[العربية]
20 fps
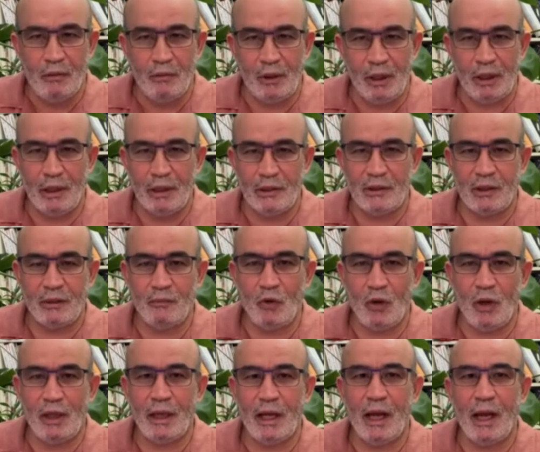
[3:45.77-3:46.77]
واللي احنا
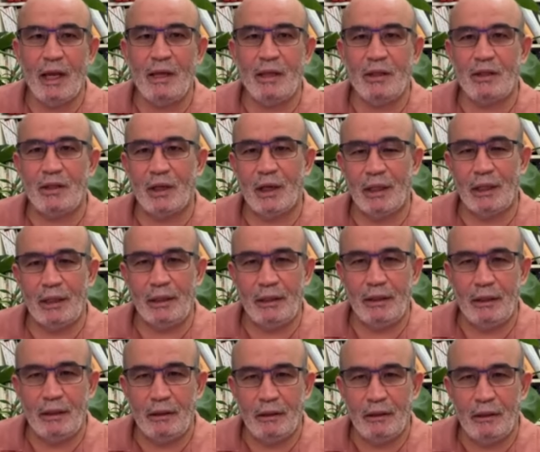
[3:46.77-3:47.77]
نسموها الكيان
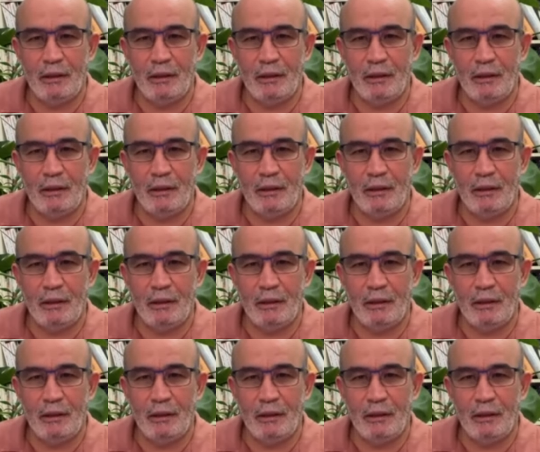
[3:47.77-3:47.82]
الإسرائيلي